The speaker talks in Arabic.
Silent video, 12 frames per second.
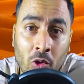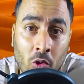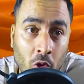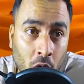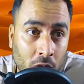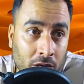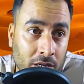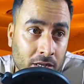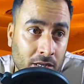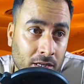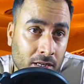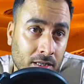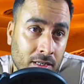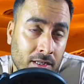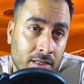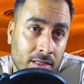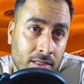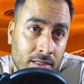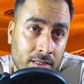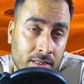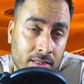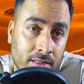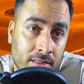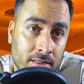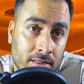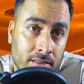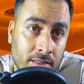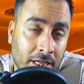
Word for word: و آه،